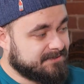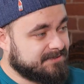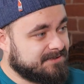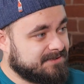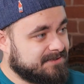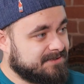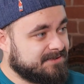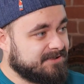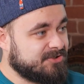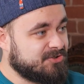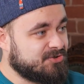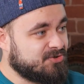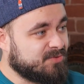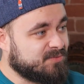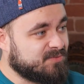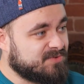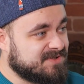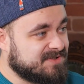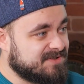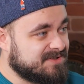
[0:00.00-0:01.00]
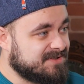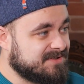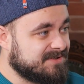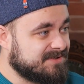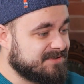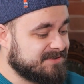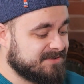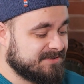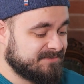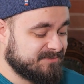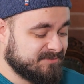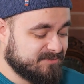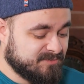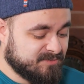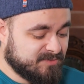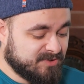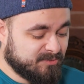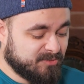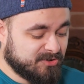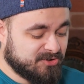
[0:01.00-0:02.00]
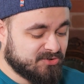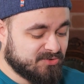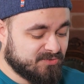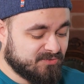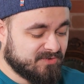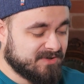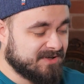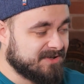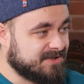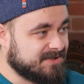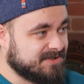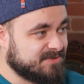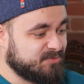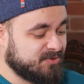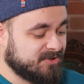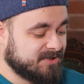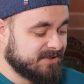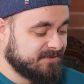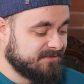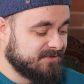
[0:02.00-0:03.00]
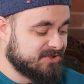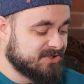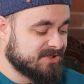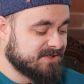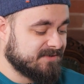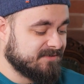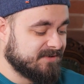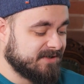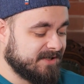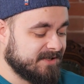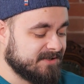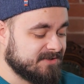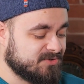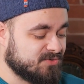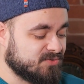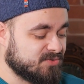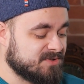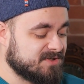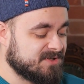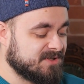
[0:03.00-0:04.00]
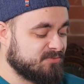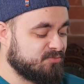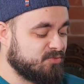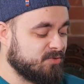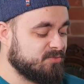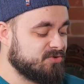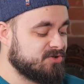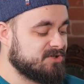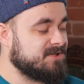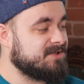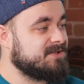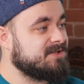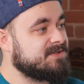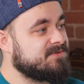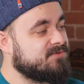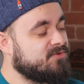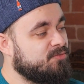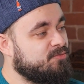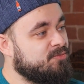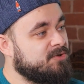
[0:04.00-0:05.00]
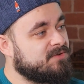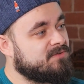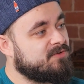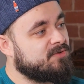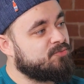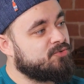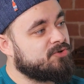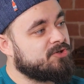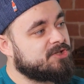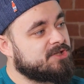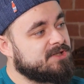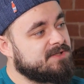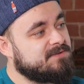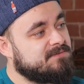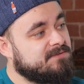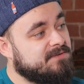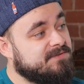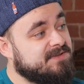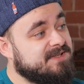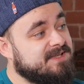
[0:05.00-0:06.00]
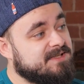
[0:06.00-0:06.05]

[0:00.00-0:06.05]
а, начнем с э, небольшого как раз биографического экскурса. Помнишь ли ты свое первое путешествие в